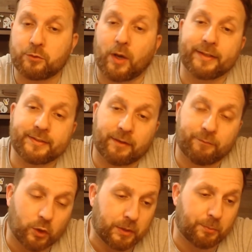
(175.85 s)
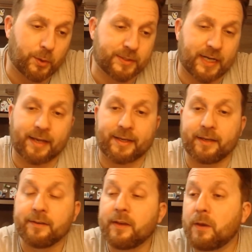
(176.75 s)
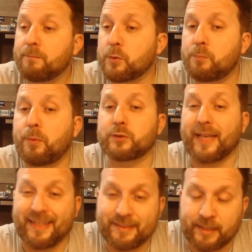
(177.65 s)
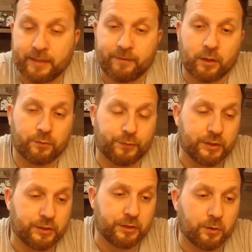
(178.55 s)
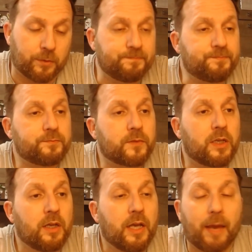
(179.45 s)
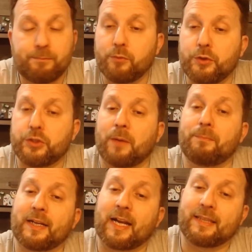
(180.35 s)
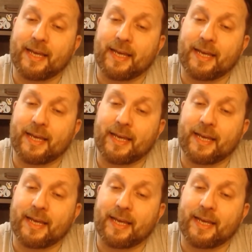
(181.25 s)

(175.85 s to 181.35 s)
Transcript: anzi a volte può essere anche più potente a livello fisico è più vicino a Bernardeschi,